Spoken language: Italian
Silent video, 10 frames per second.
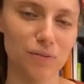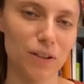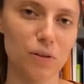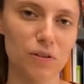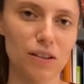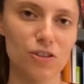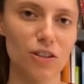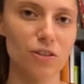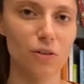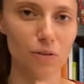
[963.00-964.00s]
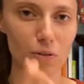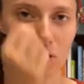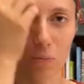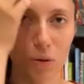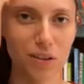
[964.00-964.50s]
dico saggetto non
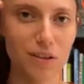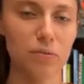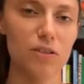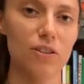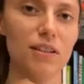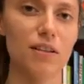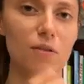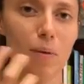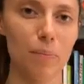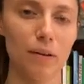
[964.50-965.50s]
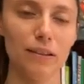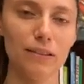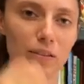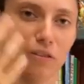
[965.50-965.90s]
in modo dispregiativo ma per